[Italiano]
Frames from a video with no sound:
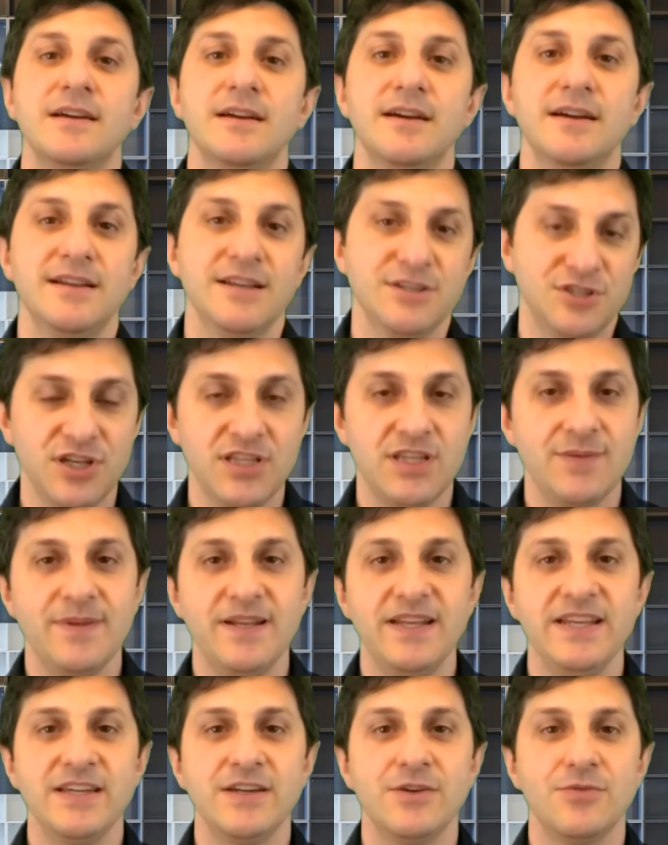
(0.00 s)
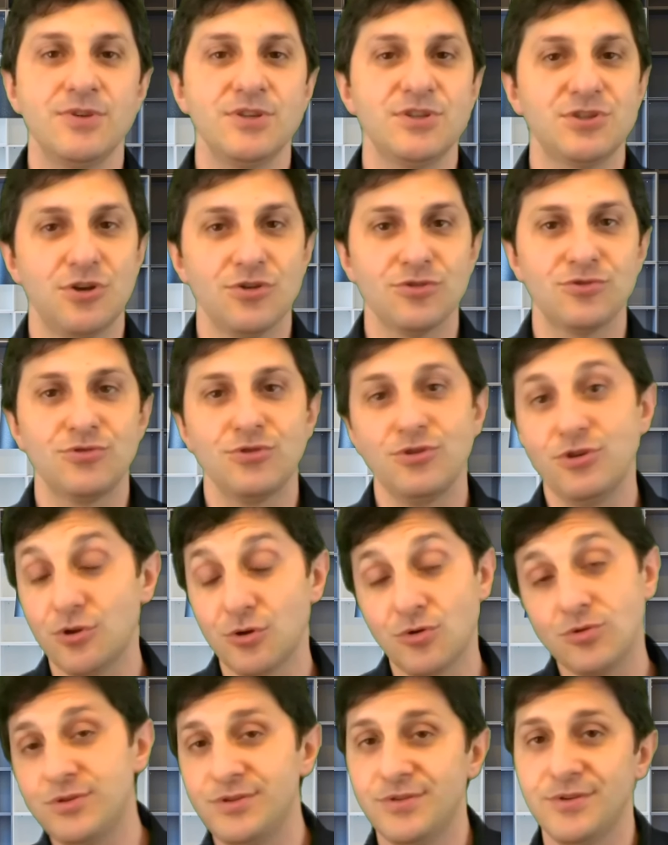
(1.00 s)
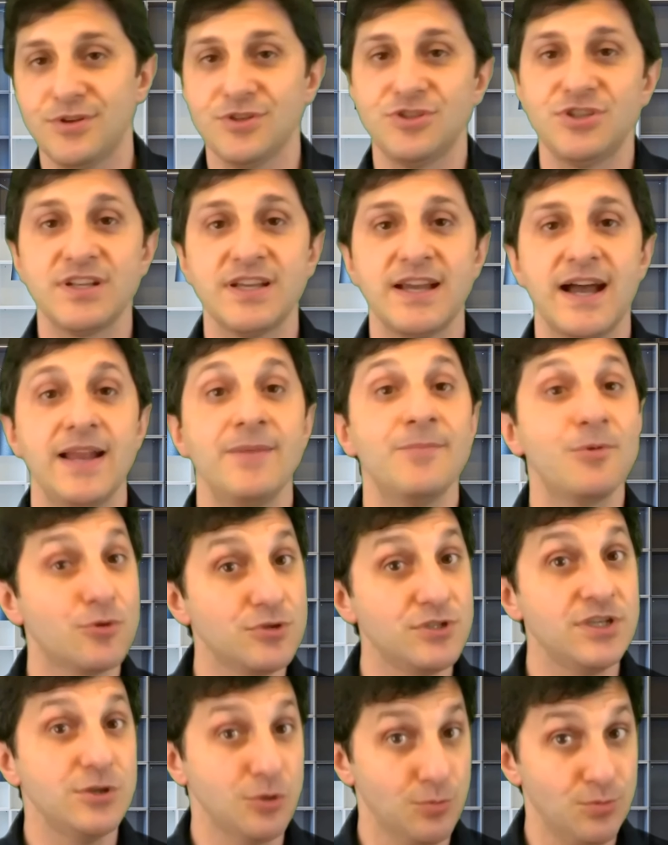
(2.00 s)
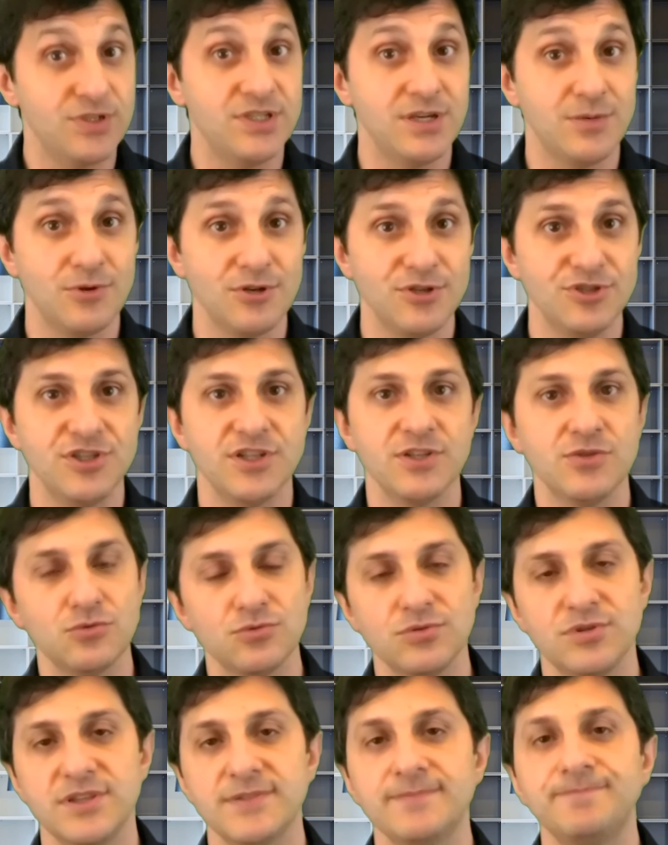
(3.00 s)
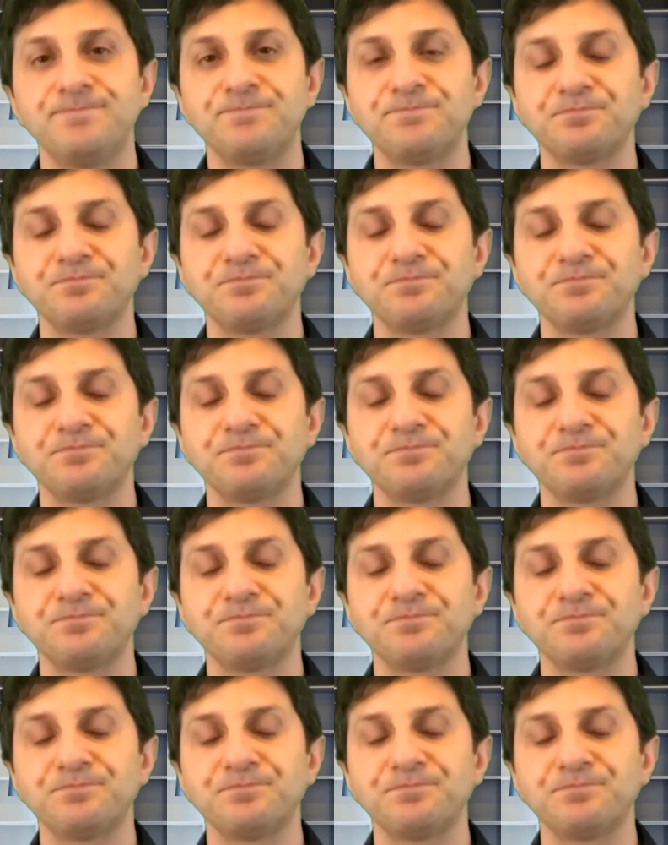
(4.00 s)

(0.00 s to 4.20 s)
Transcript: eh, lasciatemi il link qui sotto, io lo continuerò a cercare così lo possiamo leggere tutti.